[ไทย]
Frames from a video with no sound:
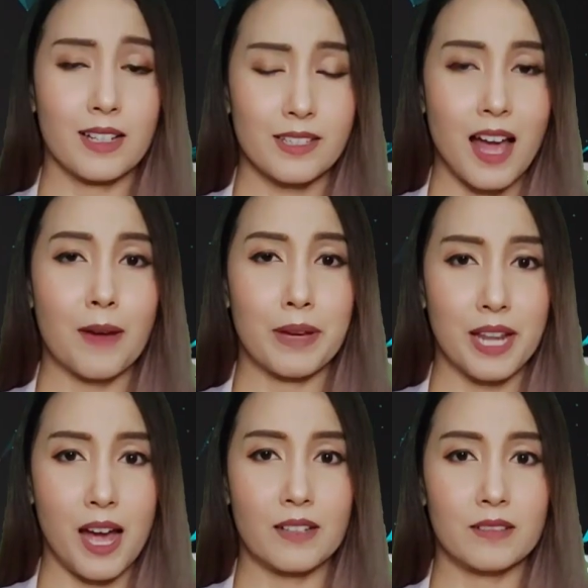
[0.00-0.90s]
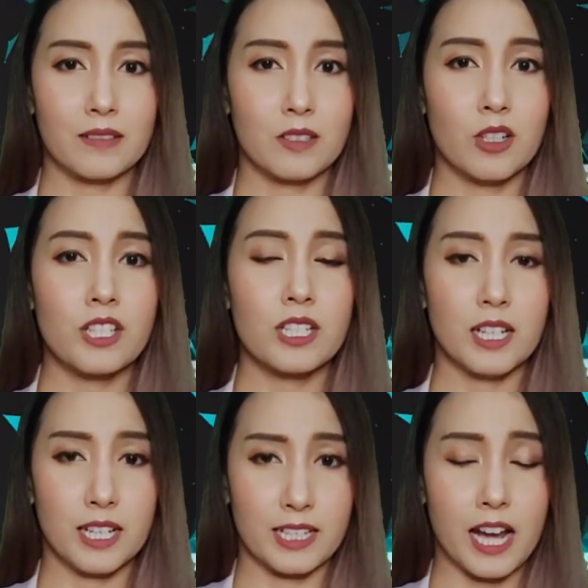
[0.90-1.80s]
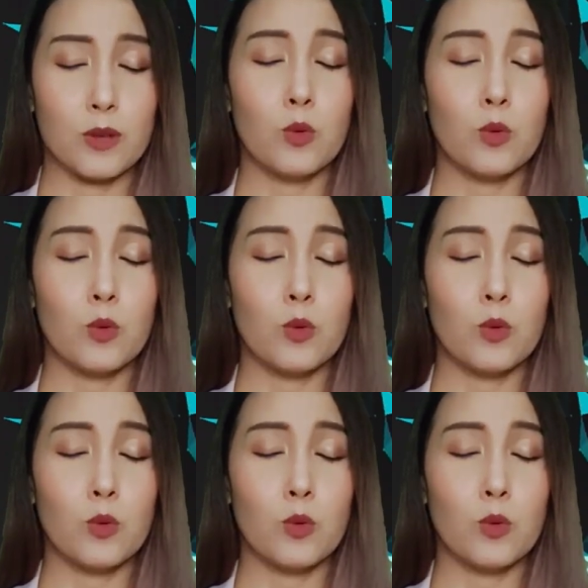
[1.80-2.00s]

รักษาไม่ทันก็จะเกิดอาการ